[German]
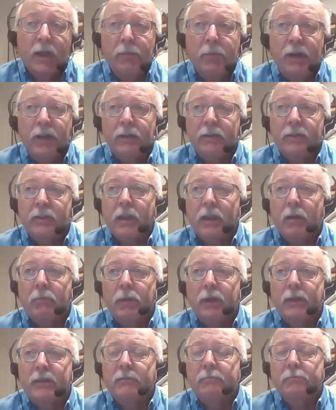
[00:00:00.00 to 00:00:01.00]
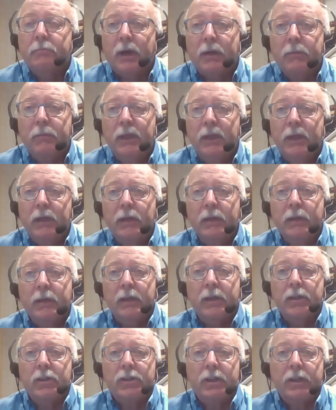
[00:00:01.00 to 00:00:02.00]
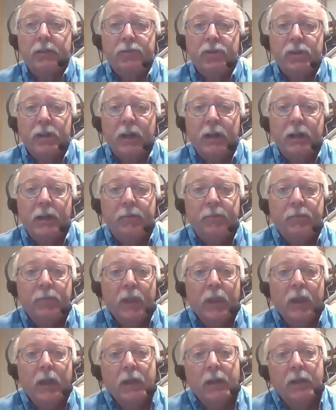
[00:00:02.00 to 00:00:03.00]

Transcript: Der meldet sich am besten bei mir in der Geschäftsstelle.